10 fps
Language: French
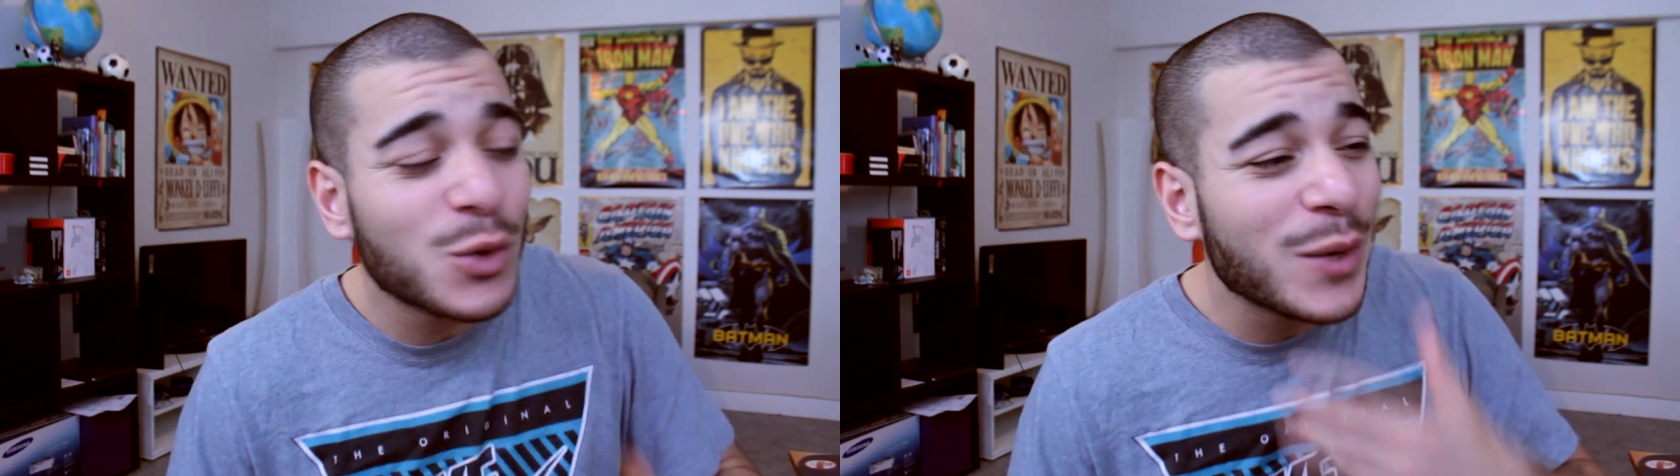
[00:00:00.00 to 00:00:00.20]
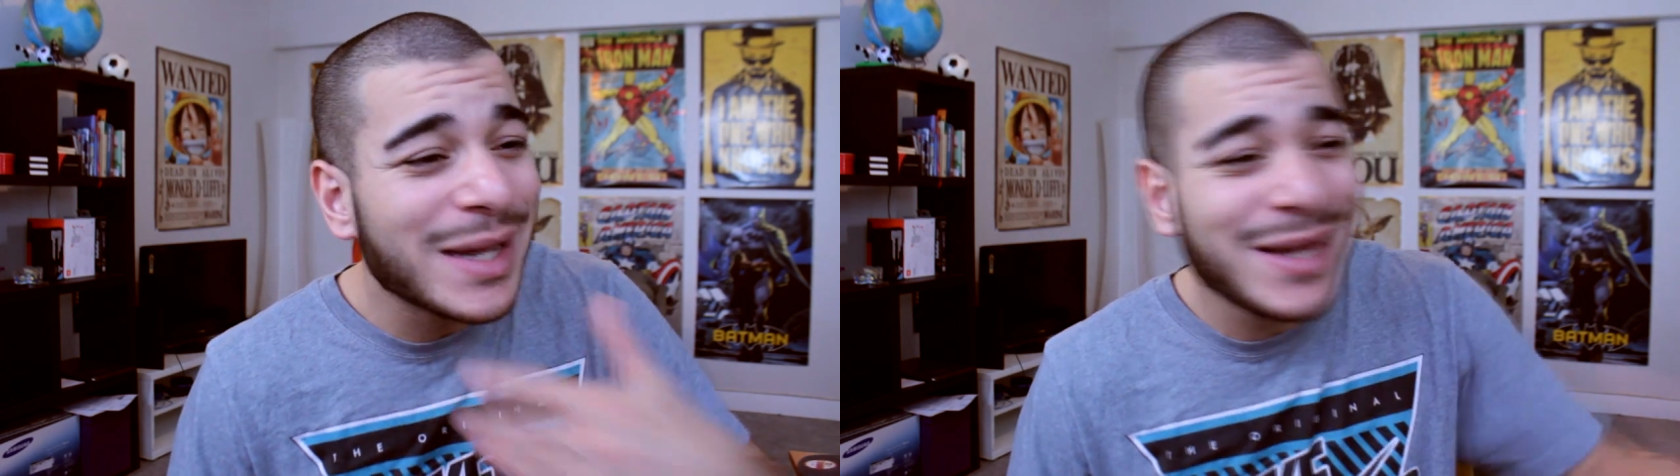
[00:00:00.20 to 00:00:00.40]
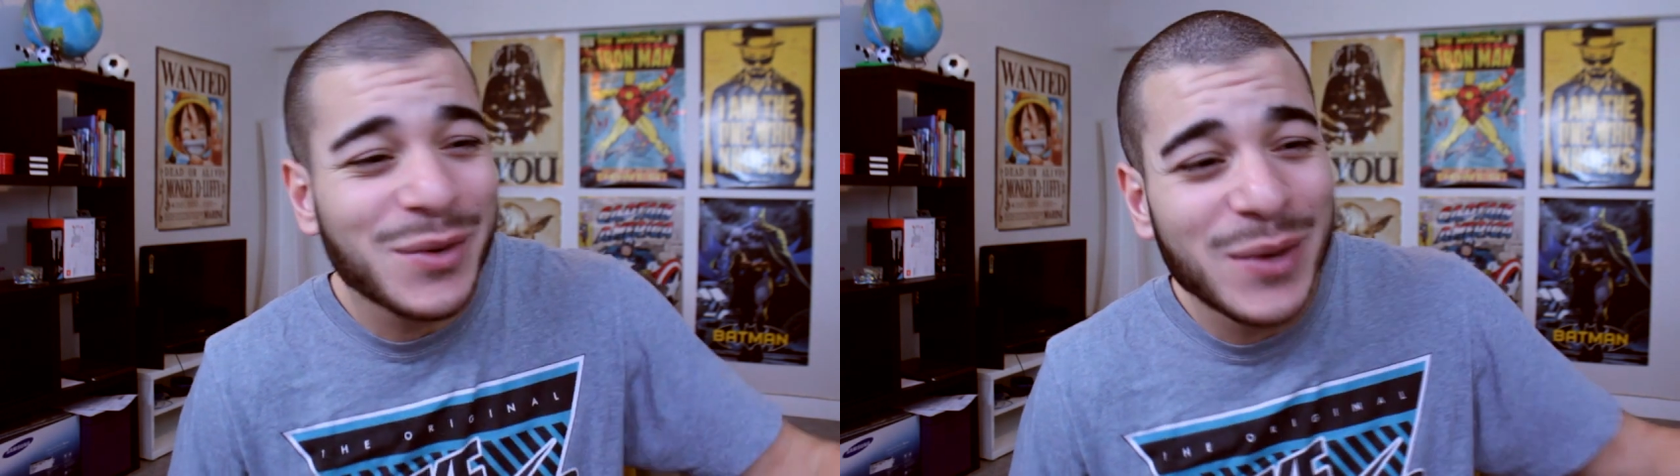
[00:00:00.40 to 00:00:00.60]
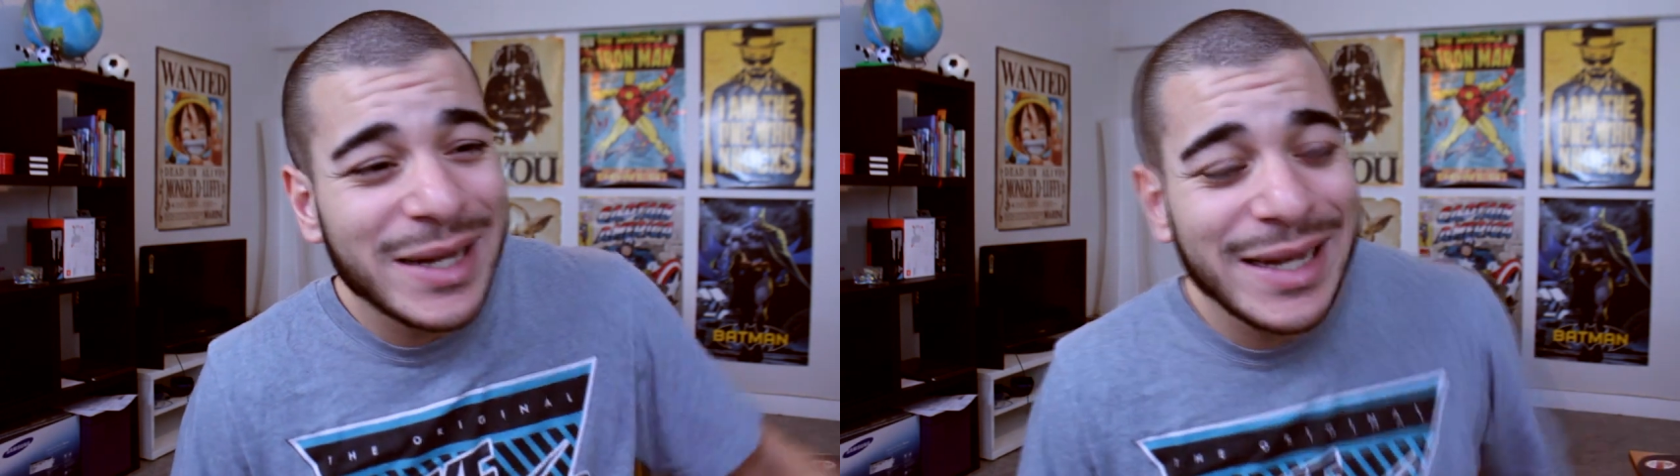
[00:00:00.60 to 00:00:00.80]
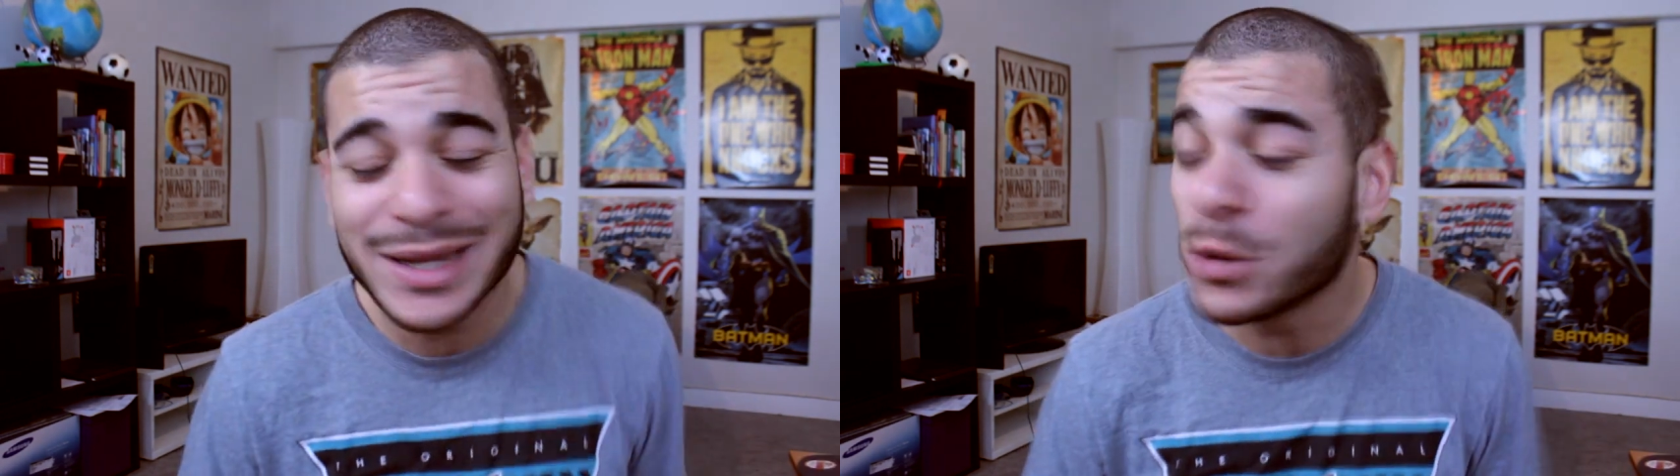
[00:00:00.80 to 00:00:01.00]
de
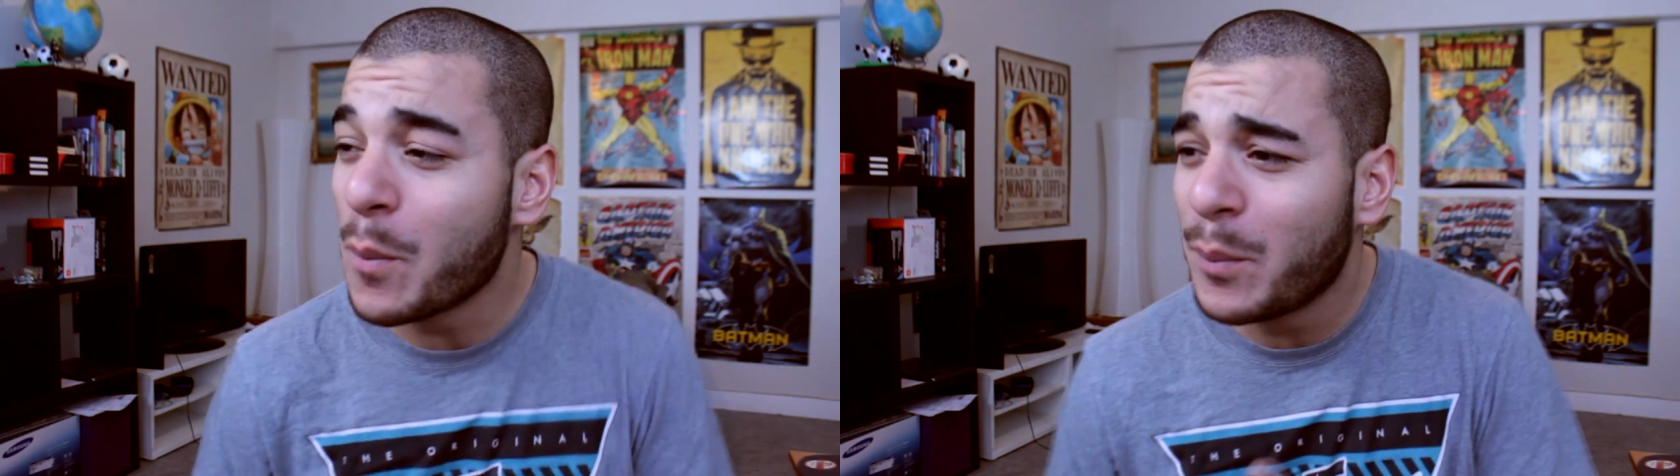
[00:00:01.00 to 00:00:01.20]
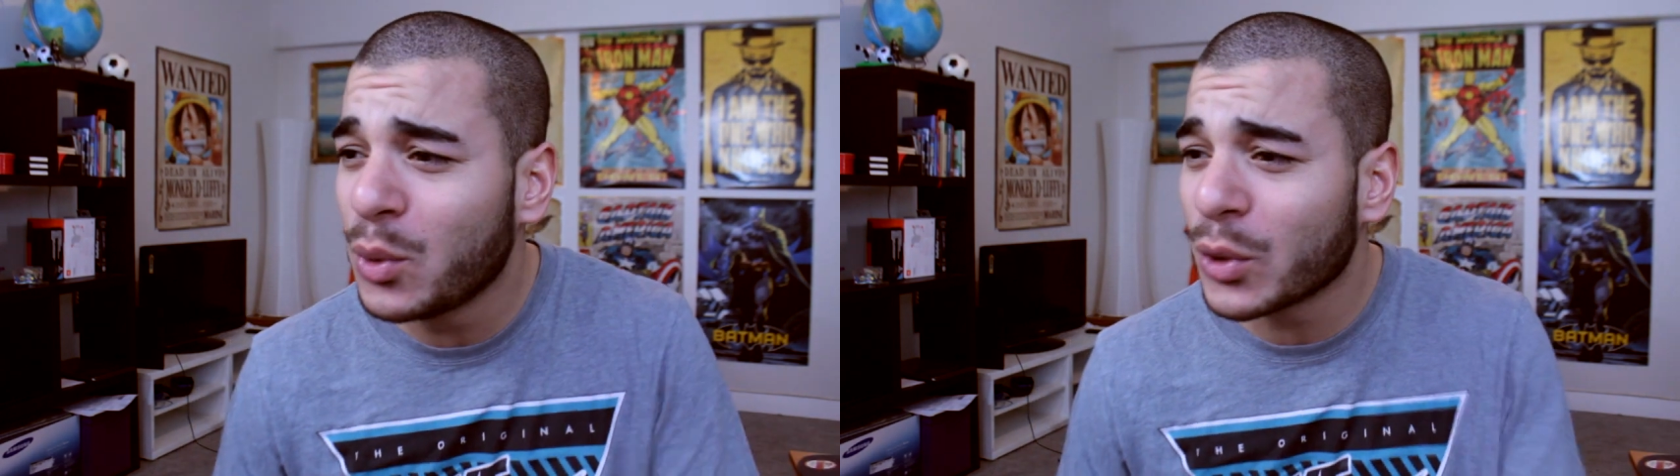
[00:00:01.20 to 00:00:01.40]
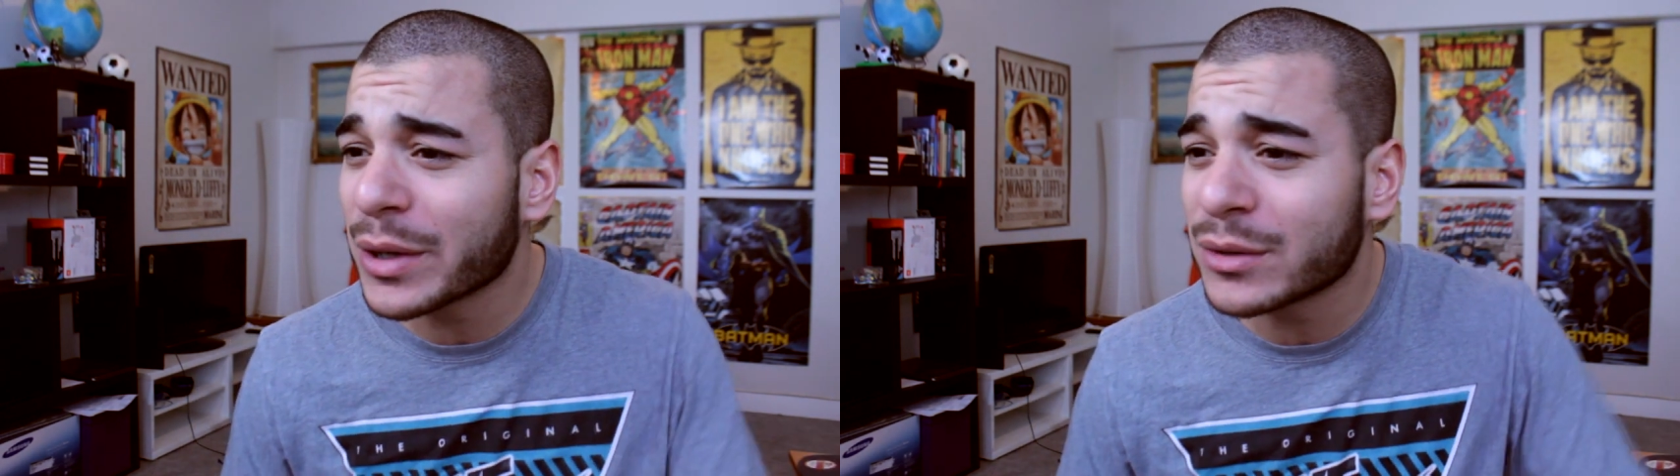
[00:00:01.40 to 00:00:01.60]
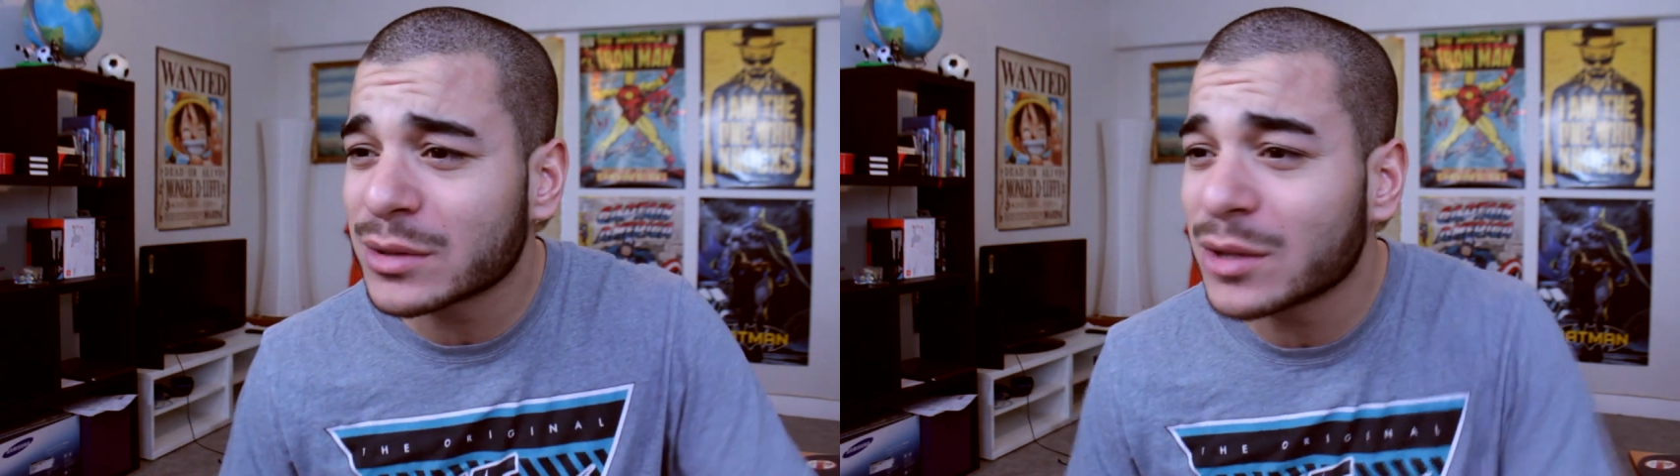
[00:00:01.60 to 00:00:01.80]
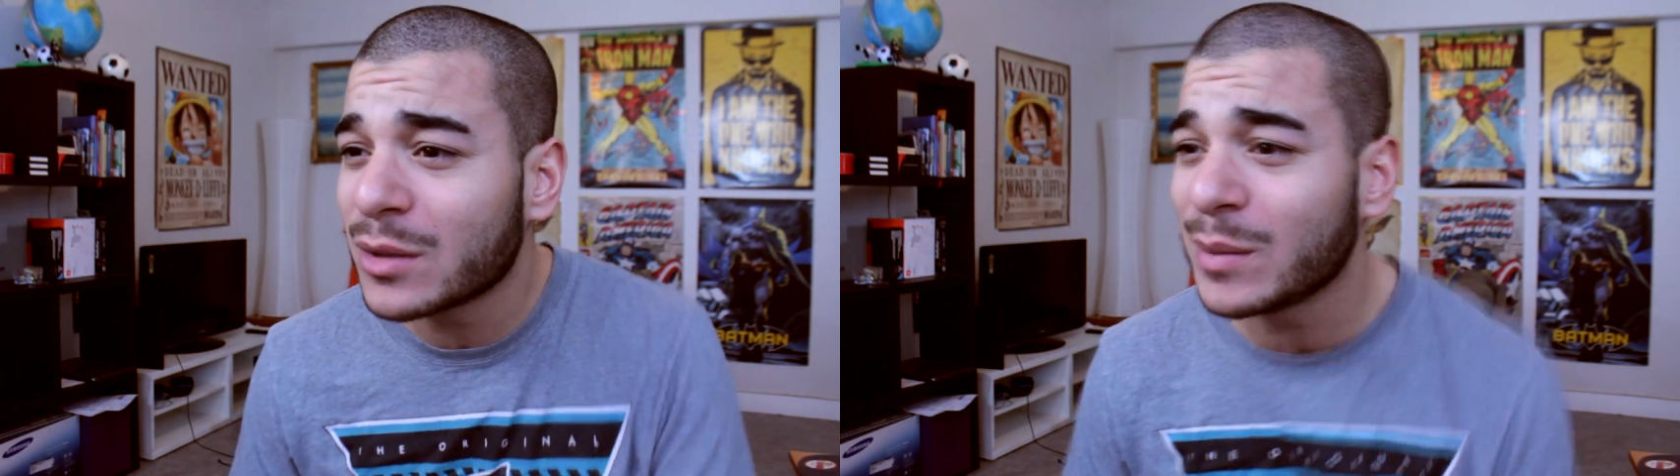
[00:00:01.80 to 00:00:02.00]
rigoler, de pleurer
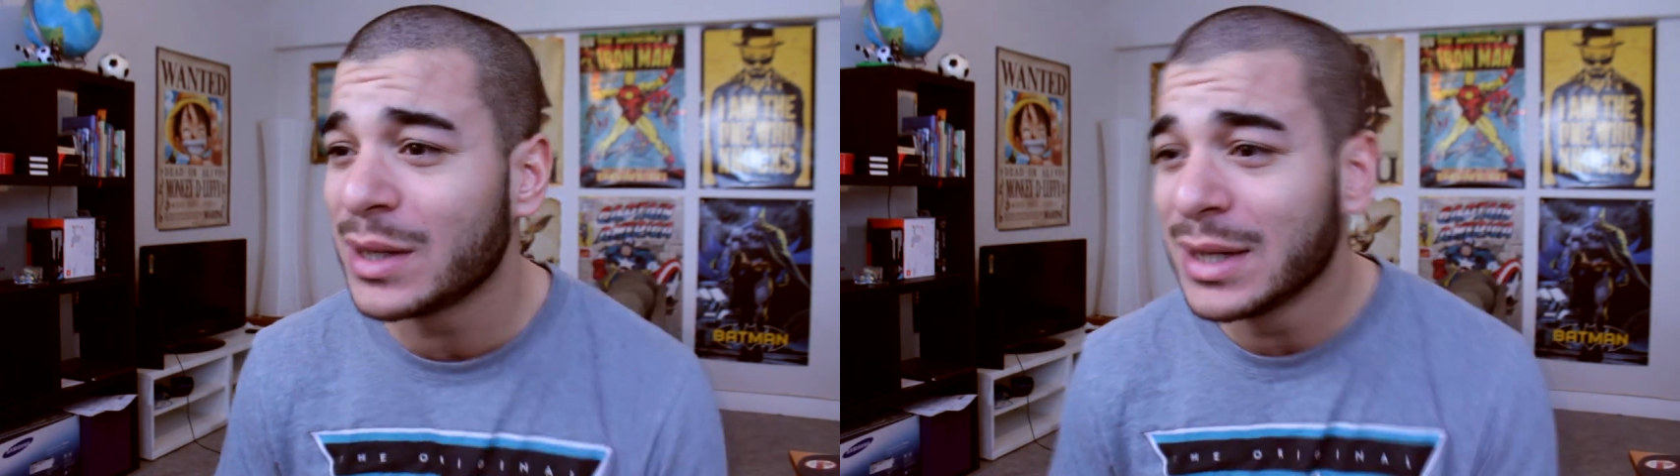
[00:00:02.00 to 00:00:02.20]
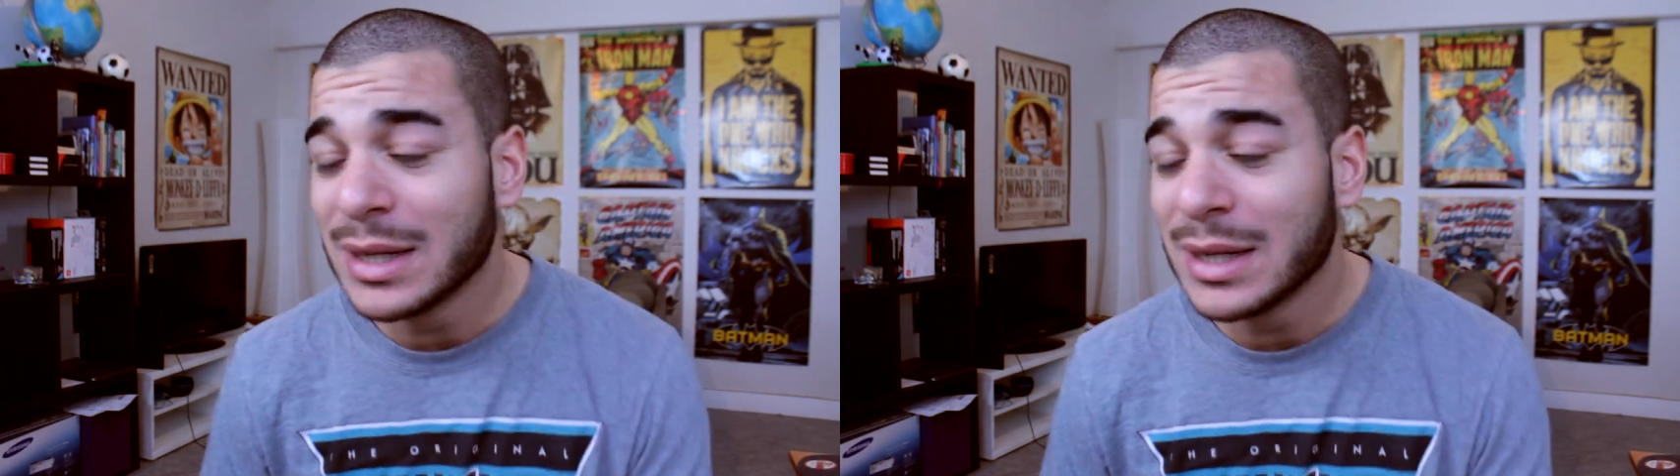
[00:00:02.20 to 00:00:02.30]
ensemble,